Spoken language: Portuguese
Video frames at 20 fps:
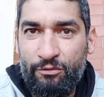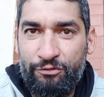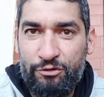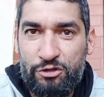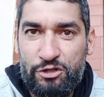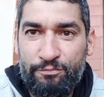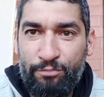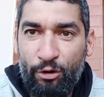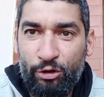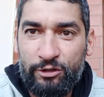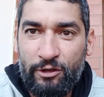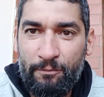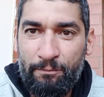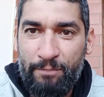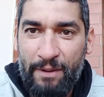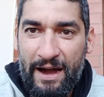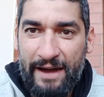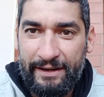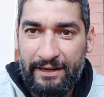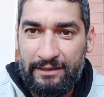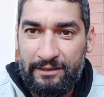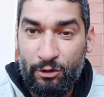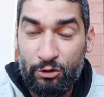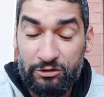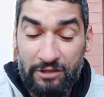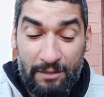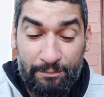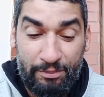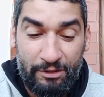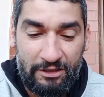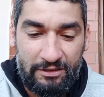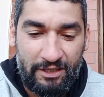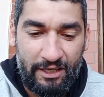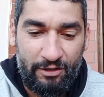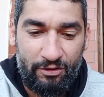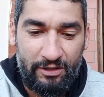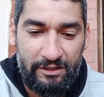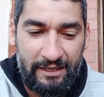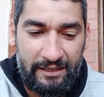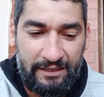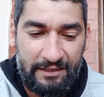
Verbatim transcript: O futebol não para, ele tá o tempo inteiro ali.